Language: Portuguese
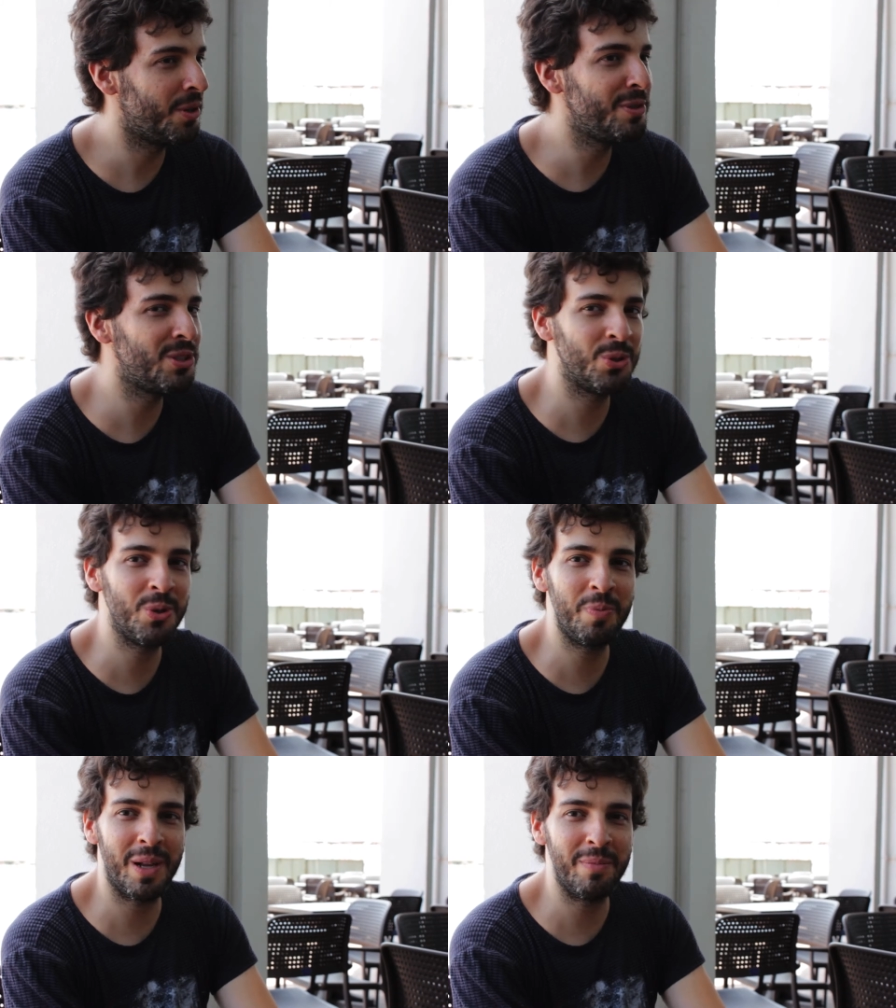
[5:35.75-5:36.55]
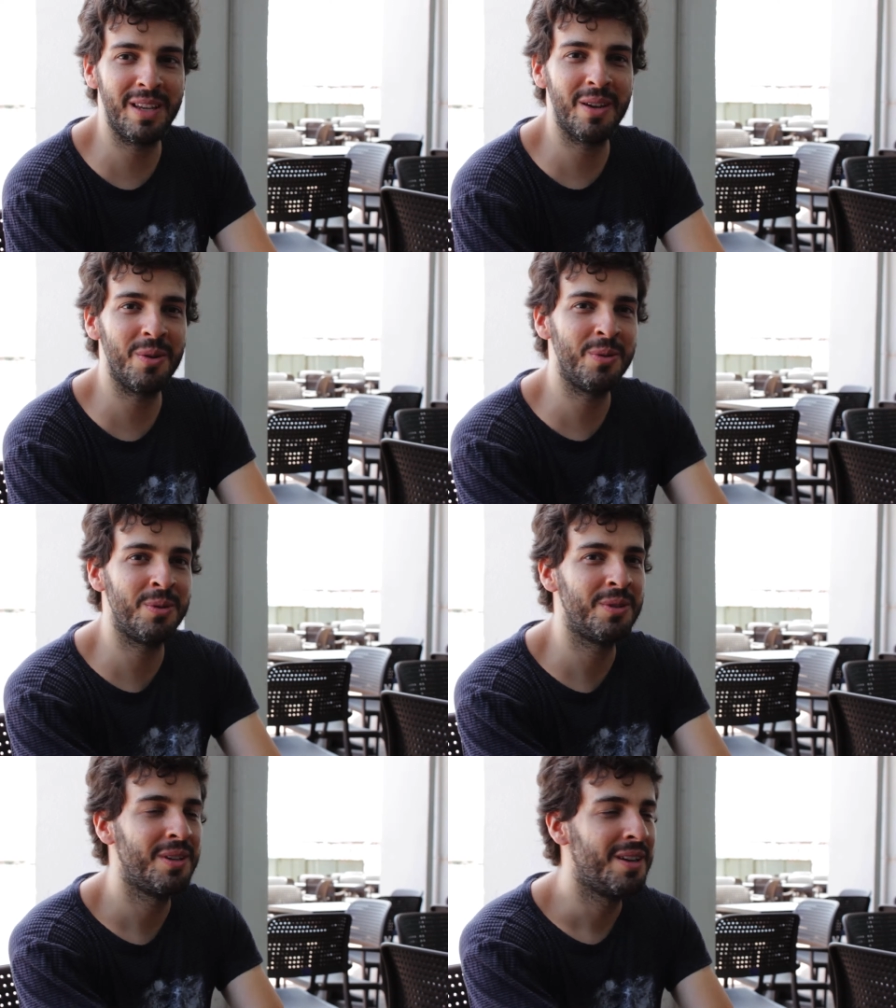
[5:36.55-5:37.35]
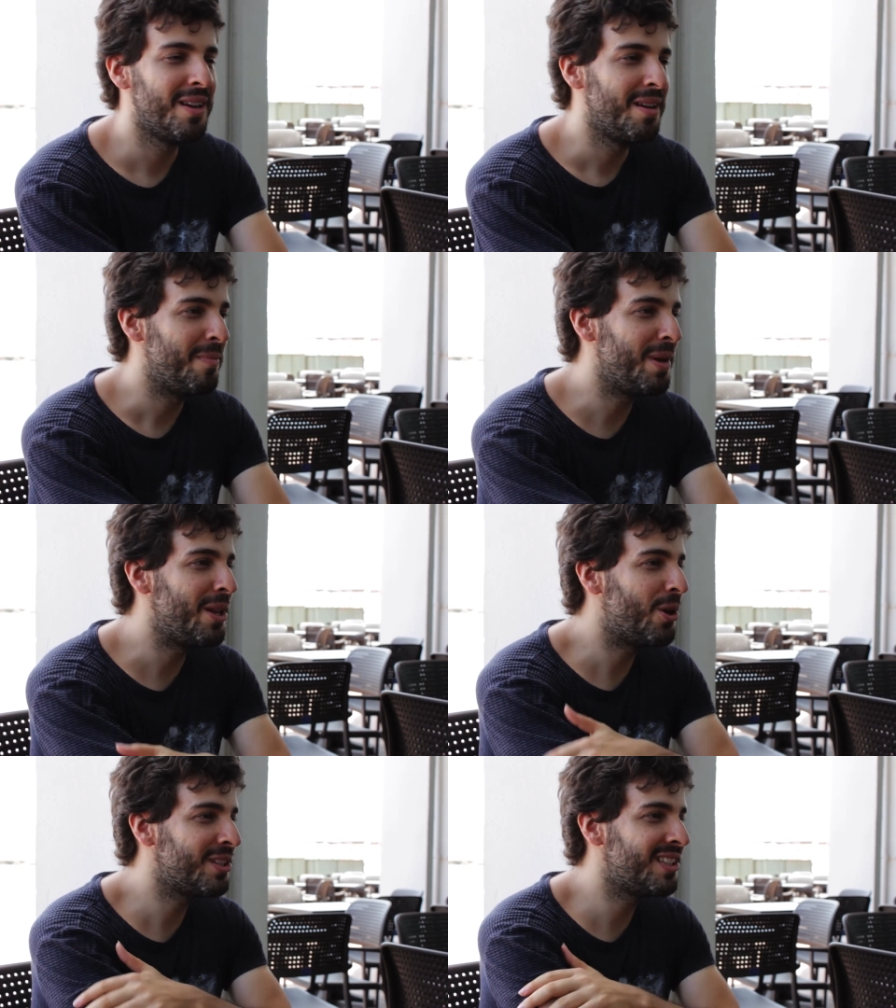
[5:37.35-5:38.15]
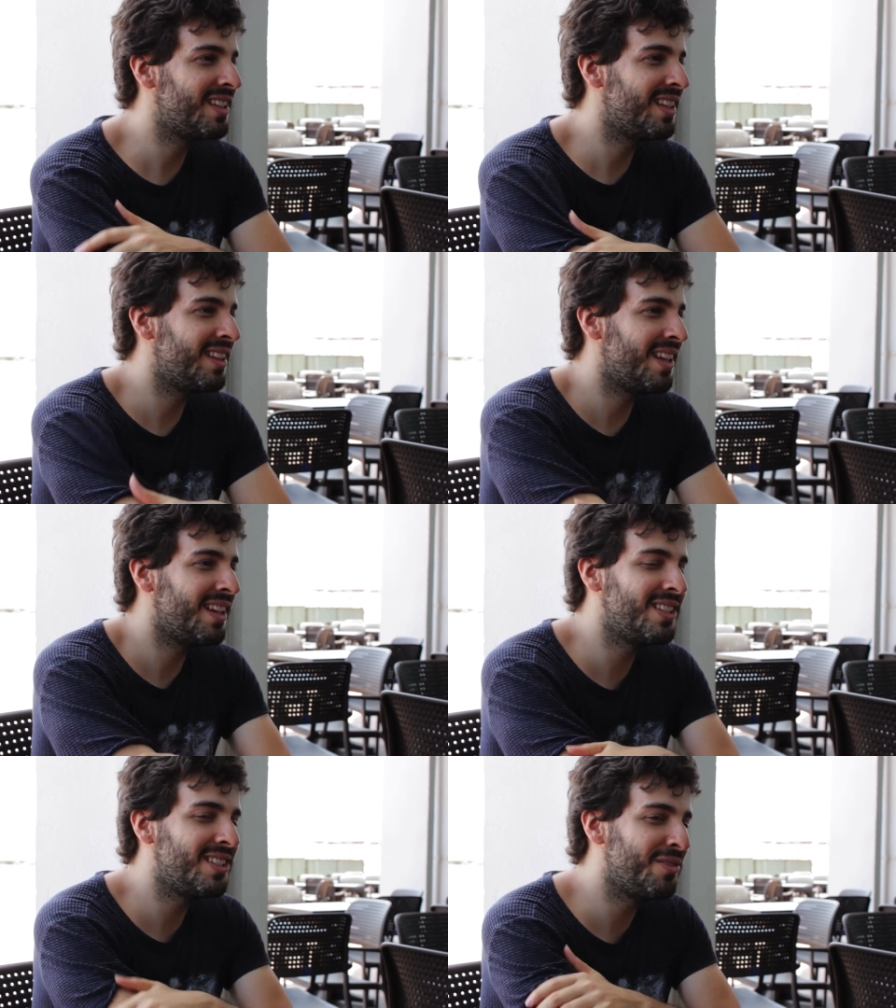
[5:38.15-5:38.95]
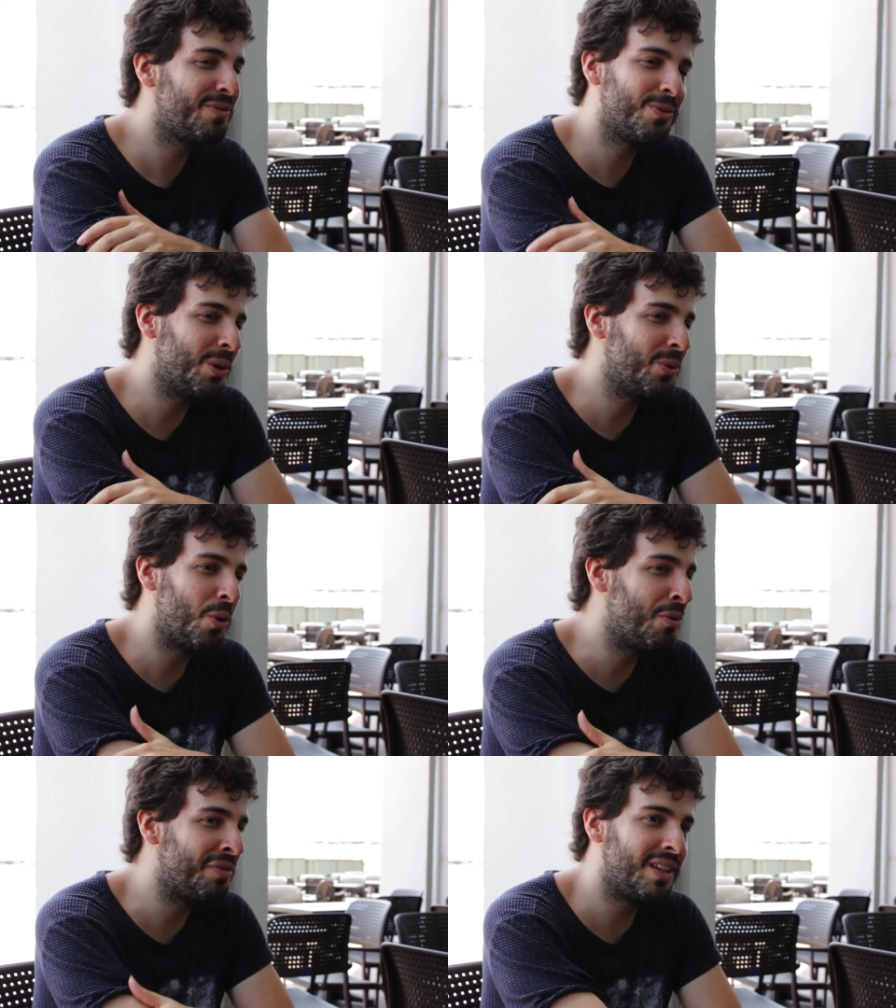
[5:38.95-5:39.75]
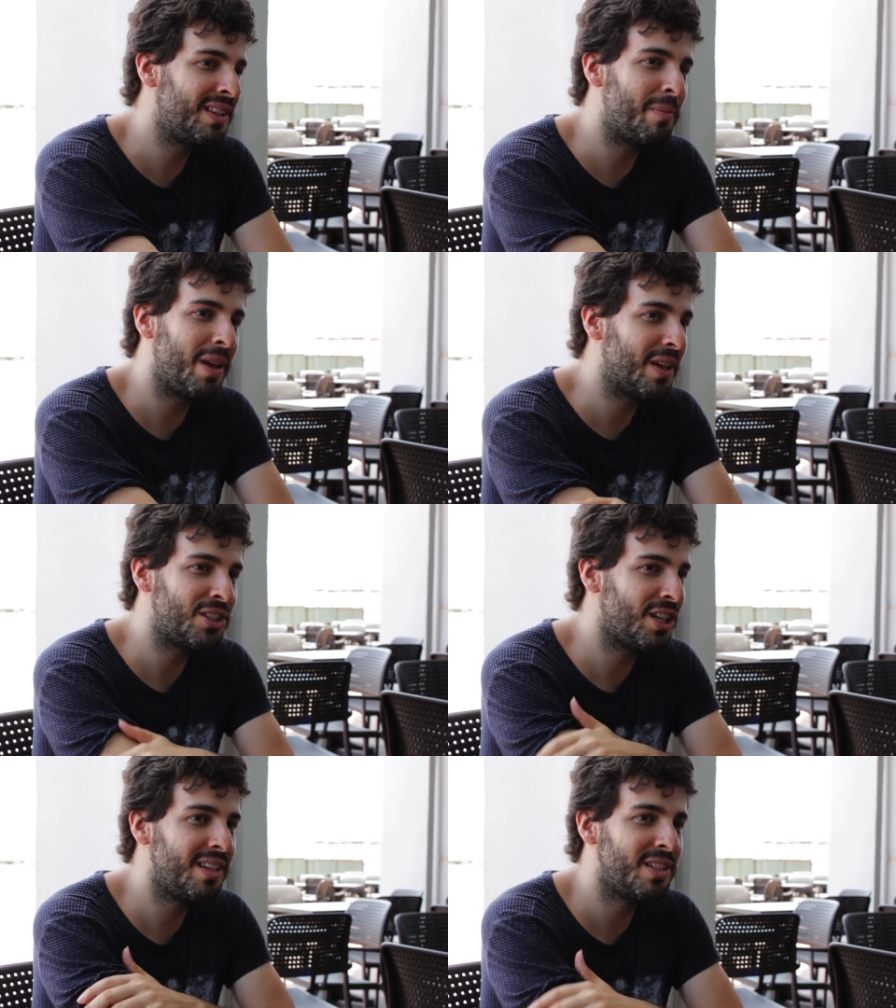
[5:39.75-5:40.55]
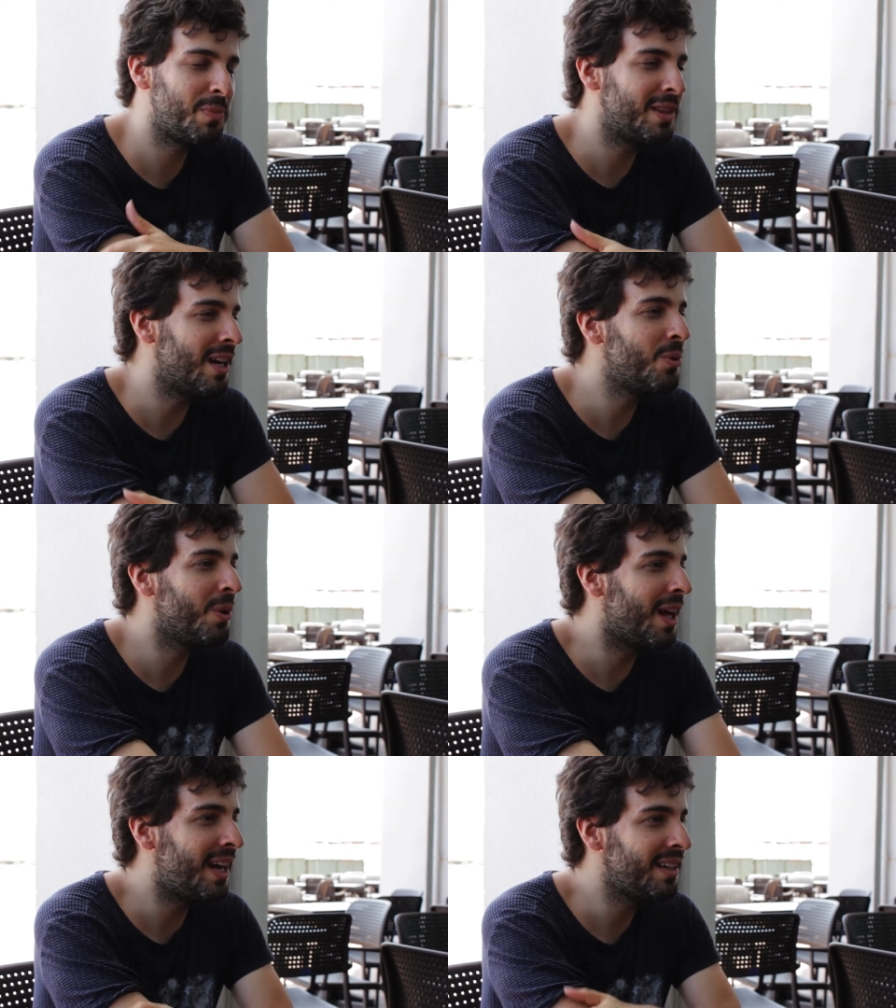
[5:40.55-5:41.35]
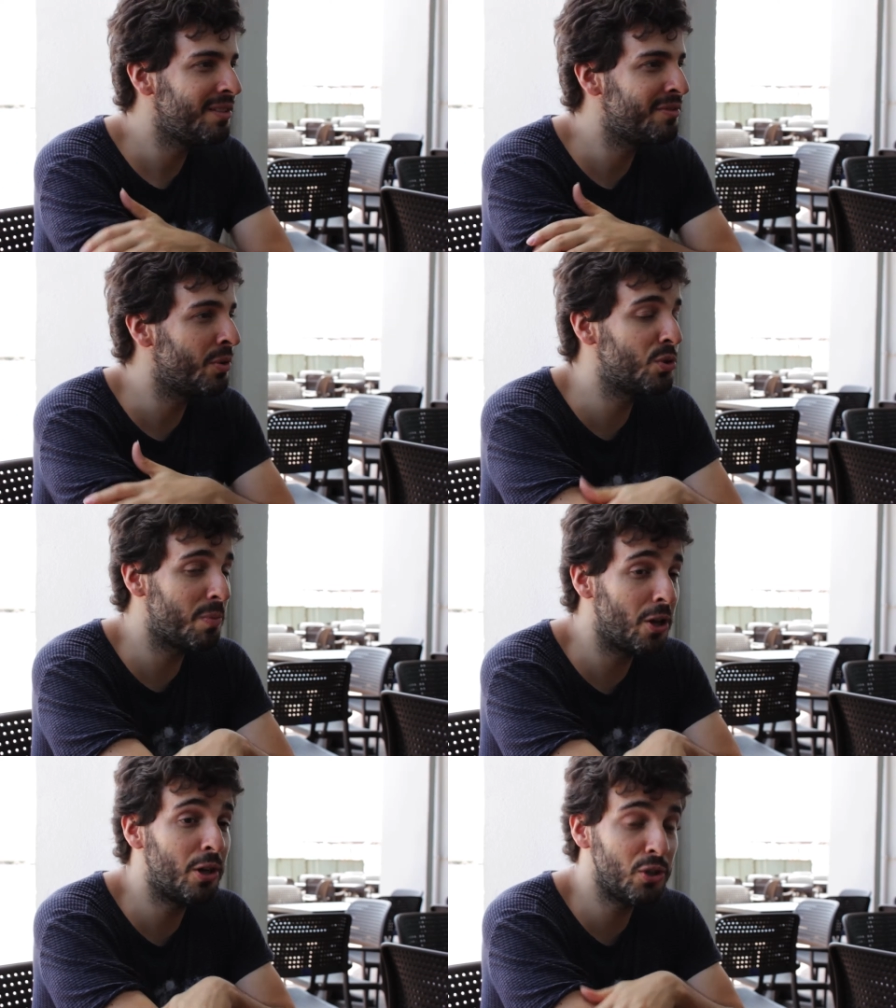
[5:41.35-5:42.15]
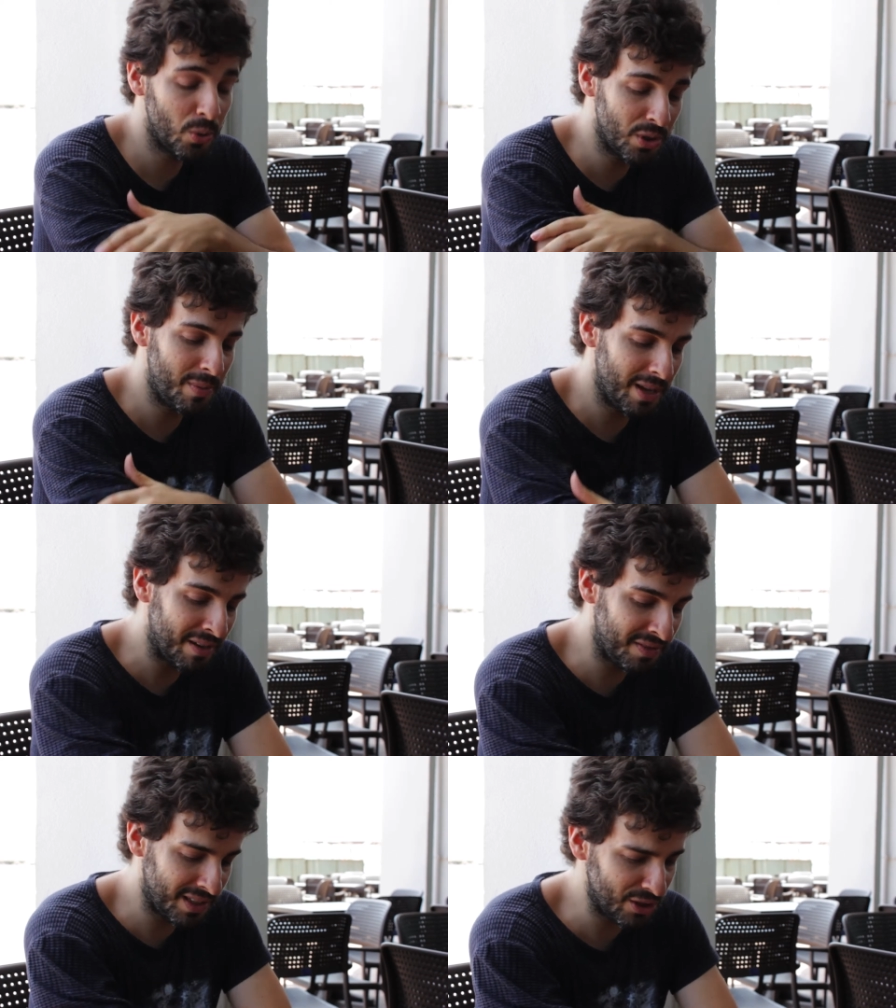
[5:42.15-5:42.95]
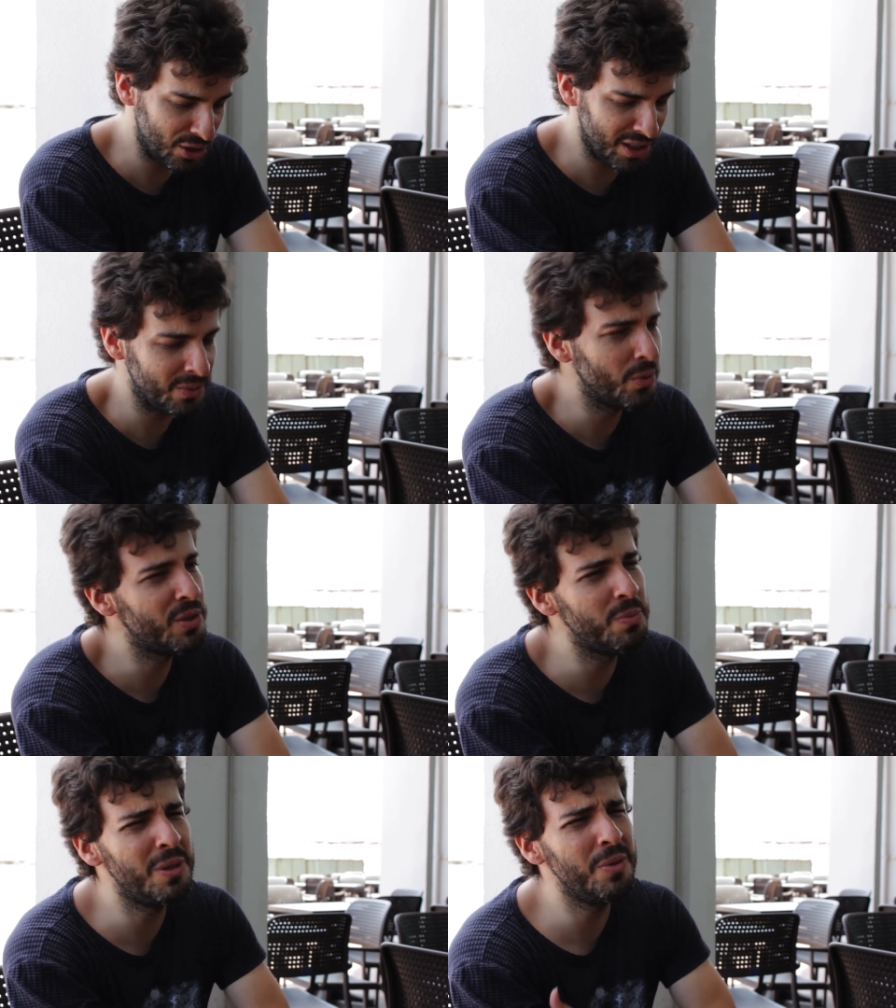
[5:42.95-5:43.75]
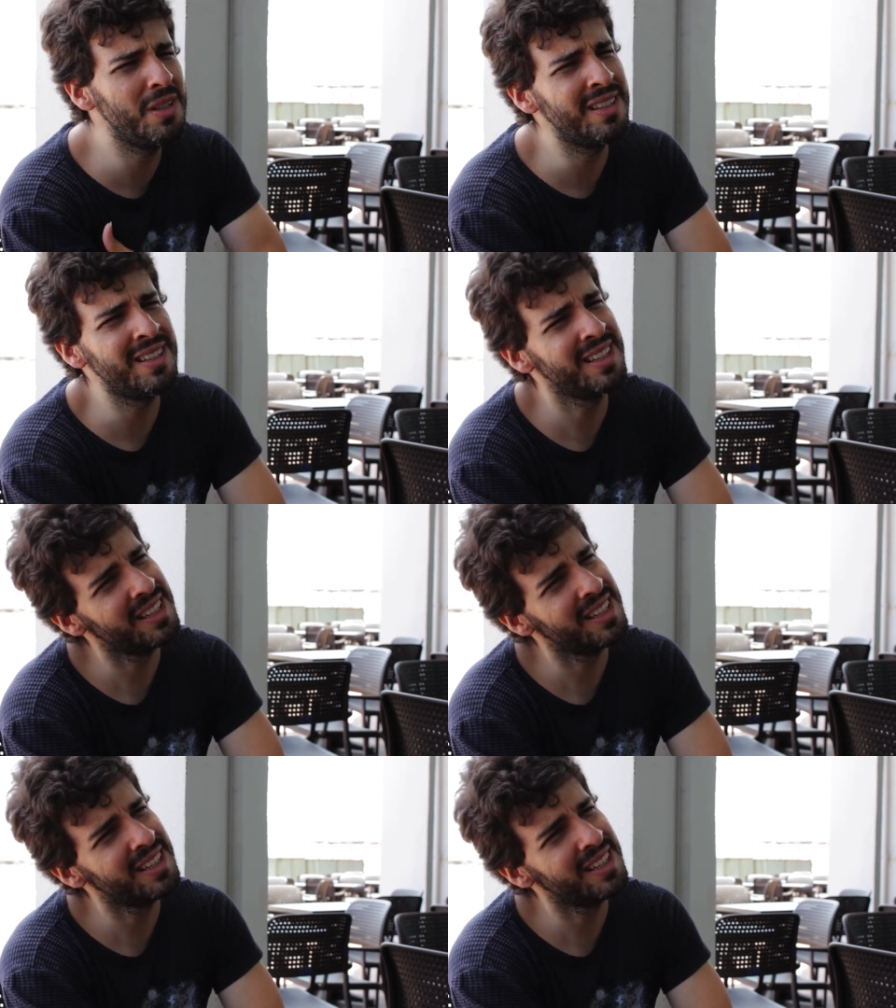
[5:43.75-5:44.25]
Fome de Tudo para mim é o melhor CD deles e quando eu ouvi também achei espetacular e foi um dos melhores shows da minha vida, acho que em 2011,